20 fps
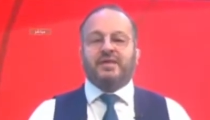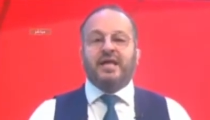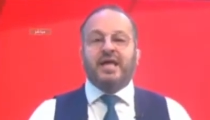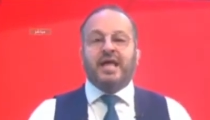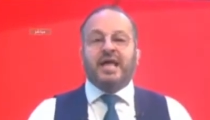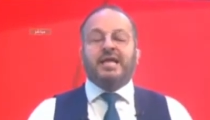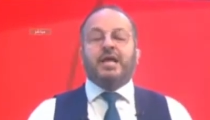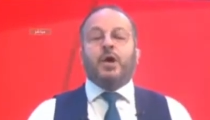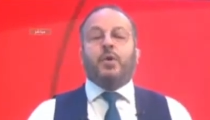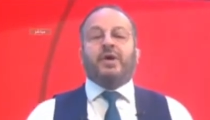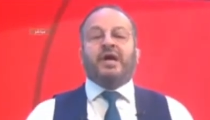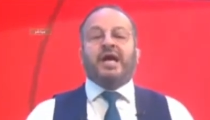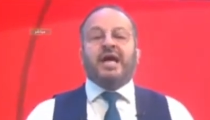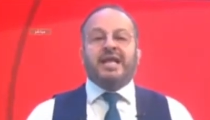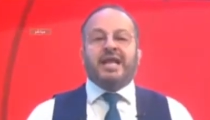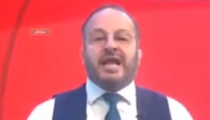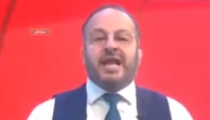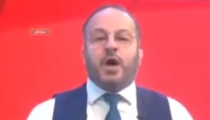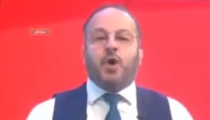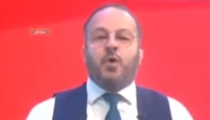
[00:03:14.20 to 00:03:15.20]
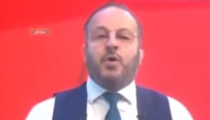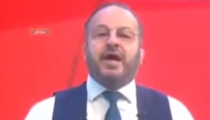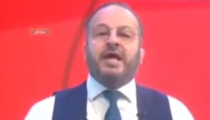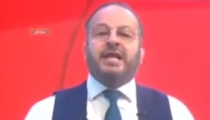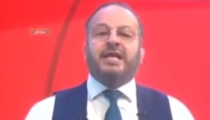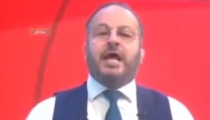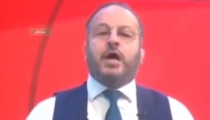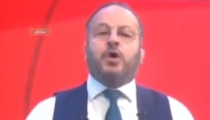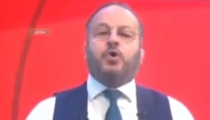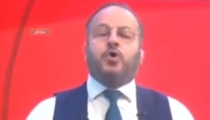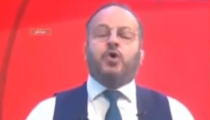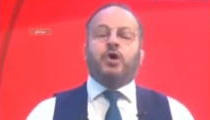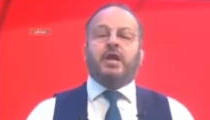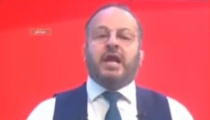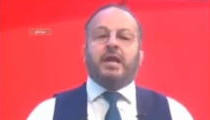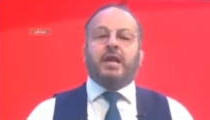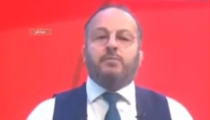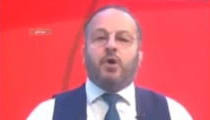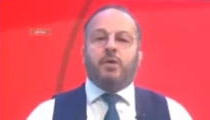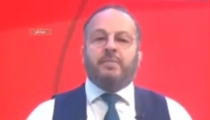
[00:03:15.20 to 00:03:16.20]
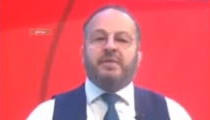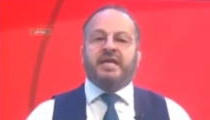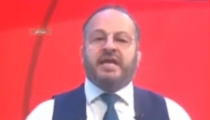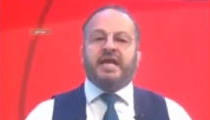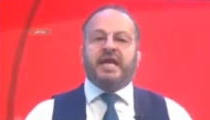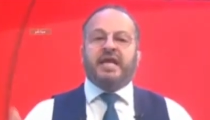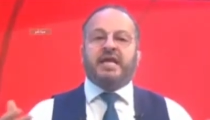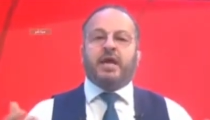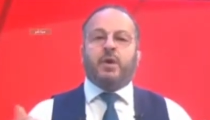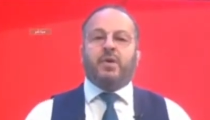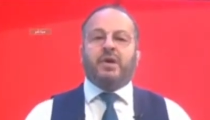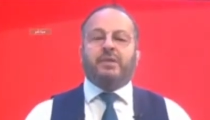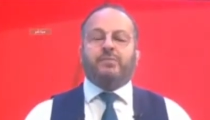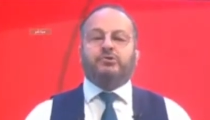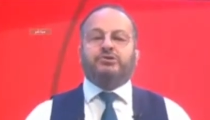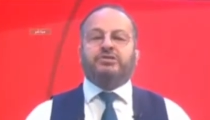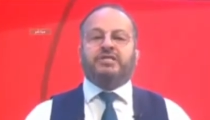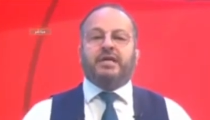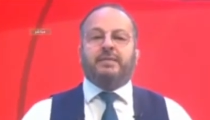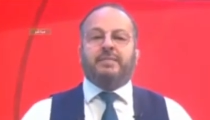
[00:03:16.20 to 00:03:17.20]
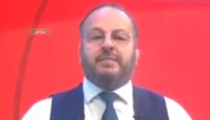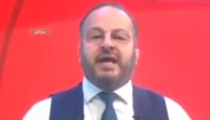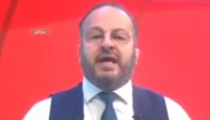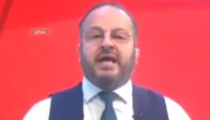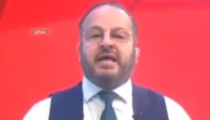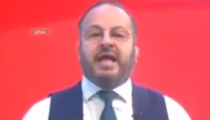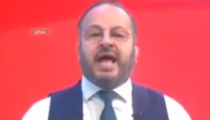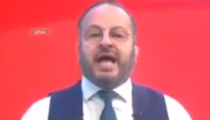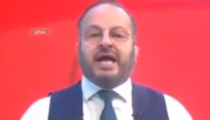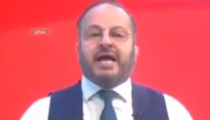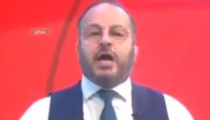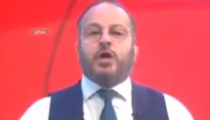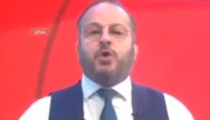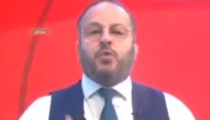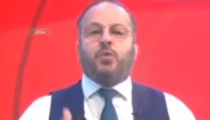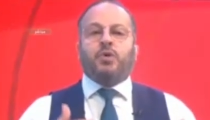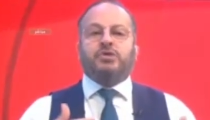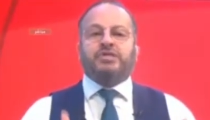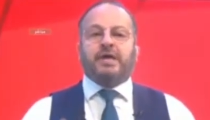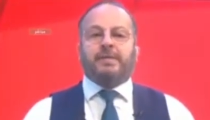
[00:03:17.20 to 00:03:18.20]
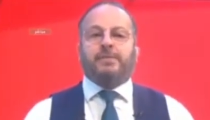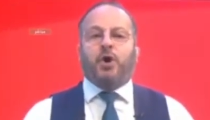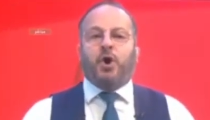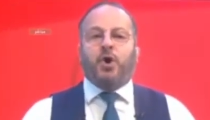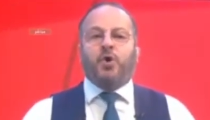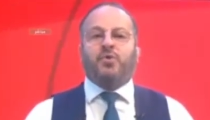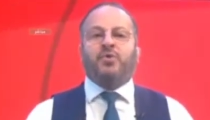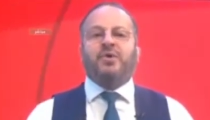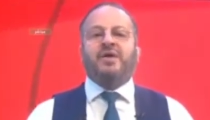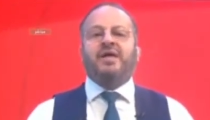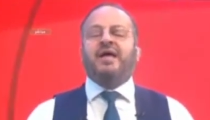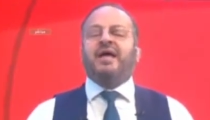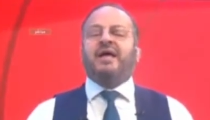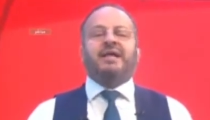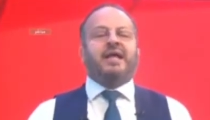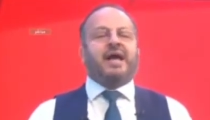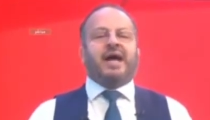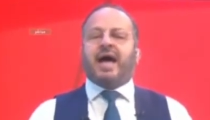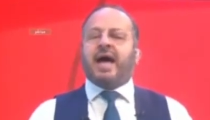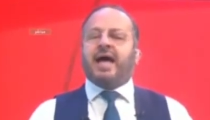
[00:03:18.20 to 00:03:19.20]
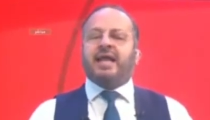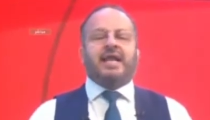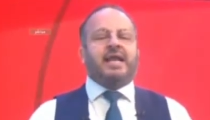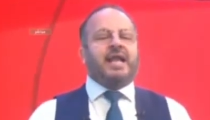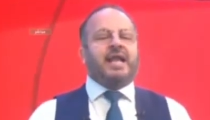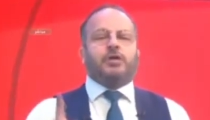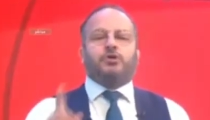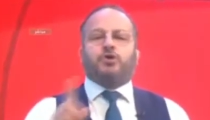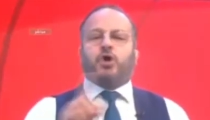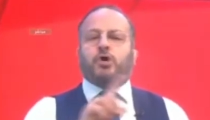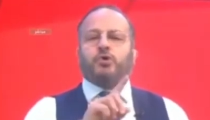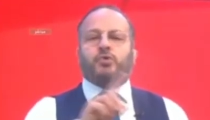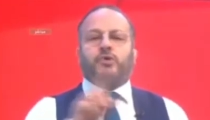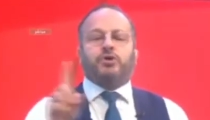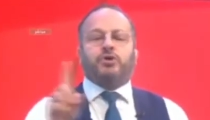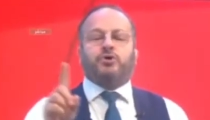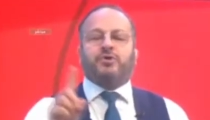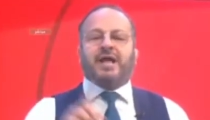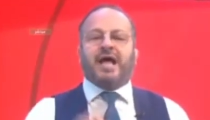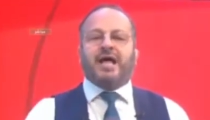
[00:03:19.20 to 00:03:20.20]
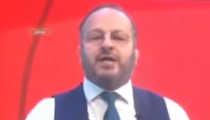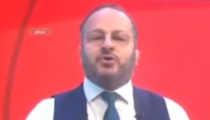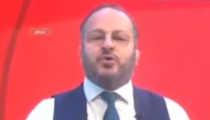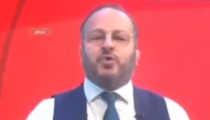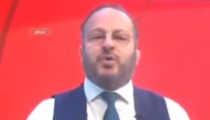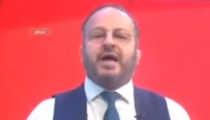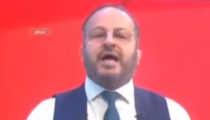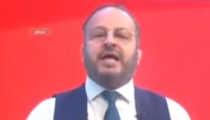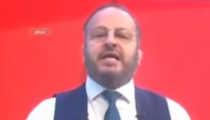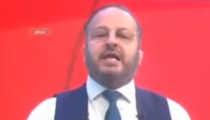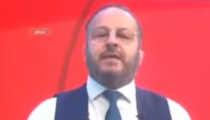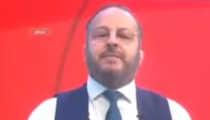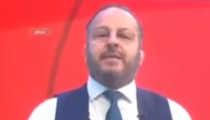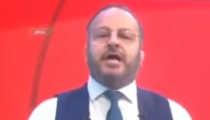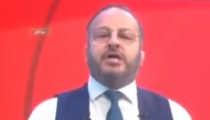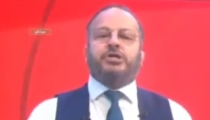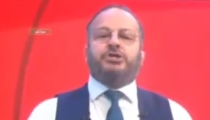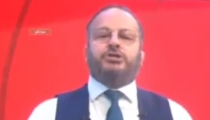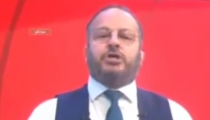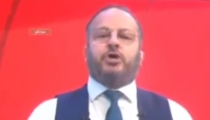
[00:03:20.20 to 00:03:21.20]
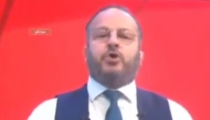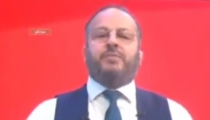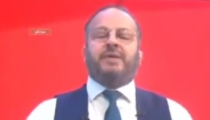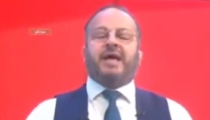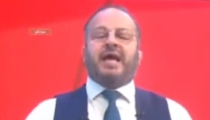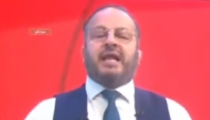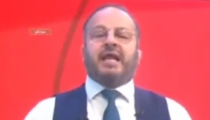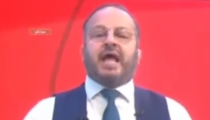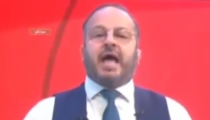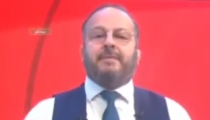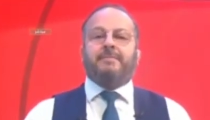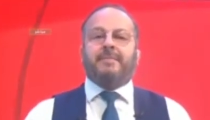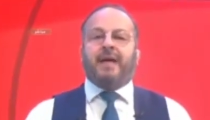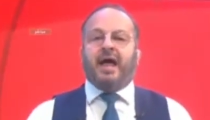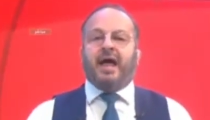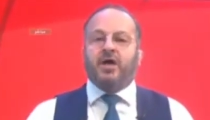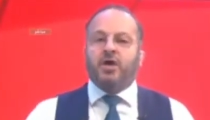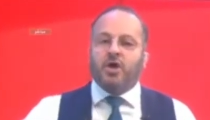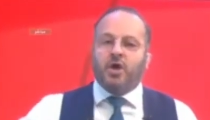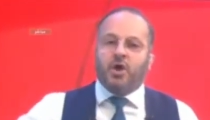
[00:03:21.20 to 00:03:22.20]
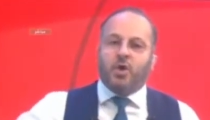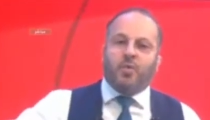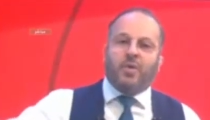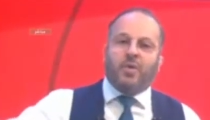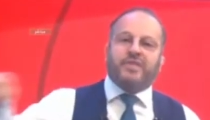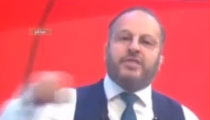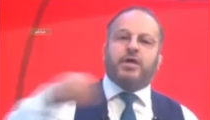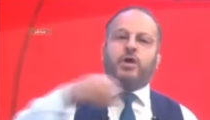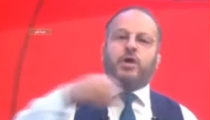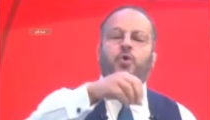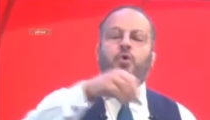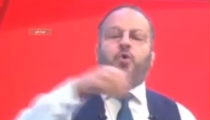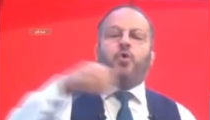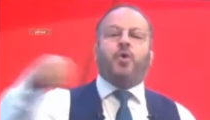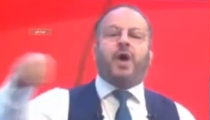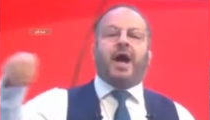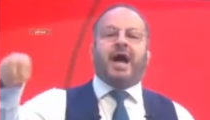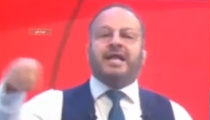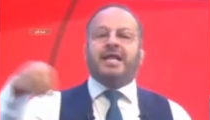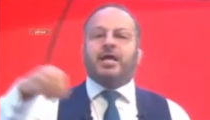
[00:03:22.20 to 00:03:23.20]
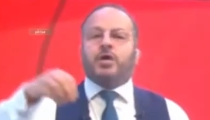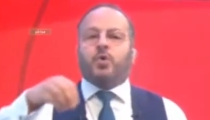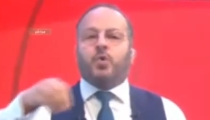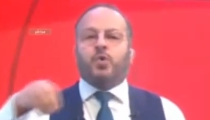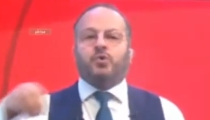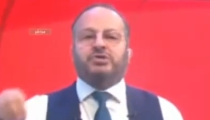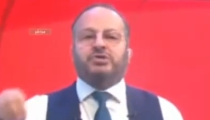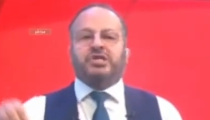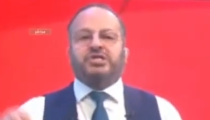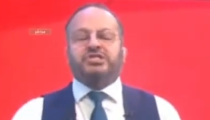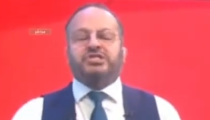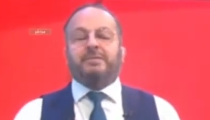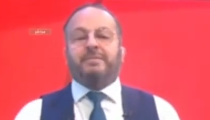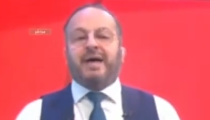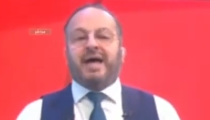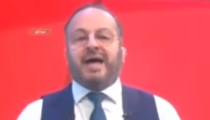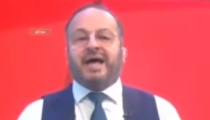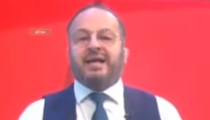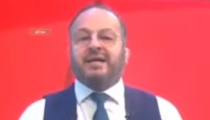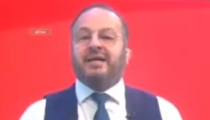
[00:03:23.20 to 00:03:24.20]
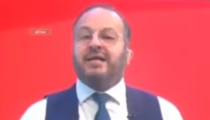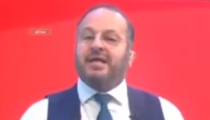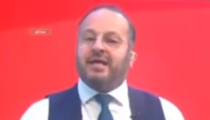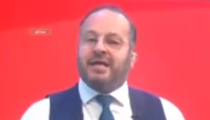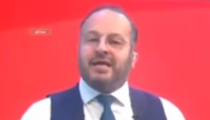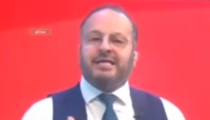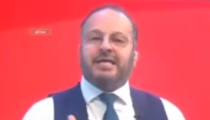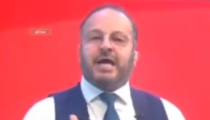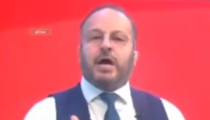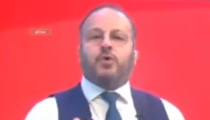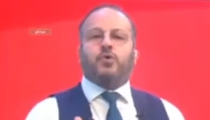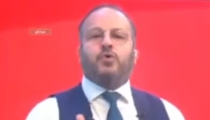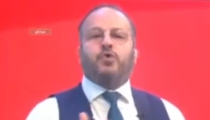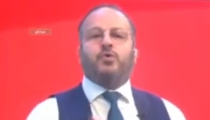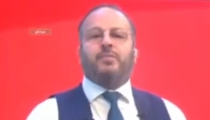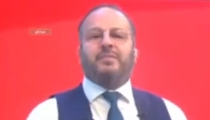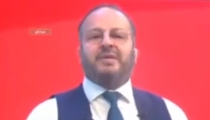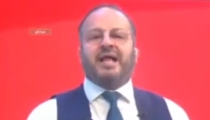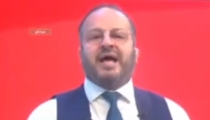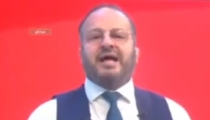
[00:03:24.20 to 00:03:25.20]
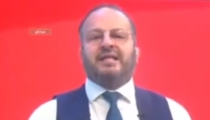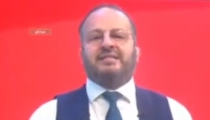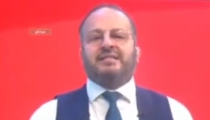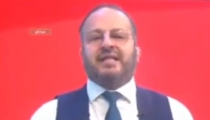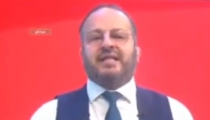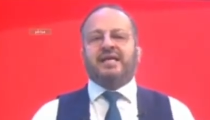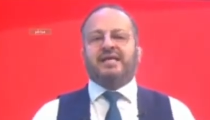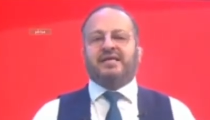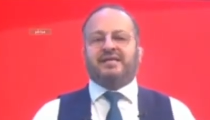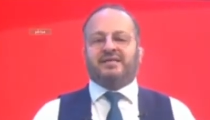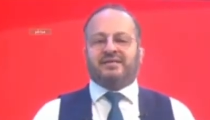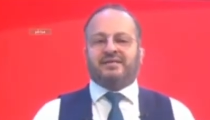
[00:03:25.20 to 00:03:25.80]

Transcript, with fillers: لو قيل له إن كل المؤمنين والمسلمين أكلوا وشبعوا لقال لا تعطوا لرونالدو وإنما اشتروا بها القمح وذروه على رؤوس الجبال يأكل منها الطير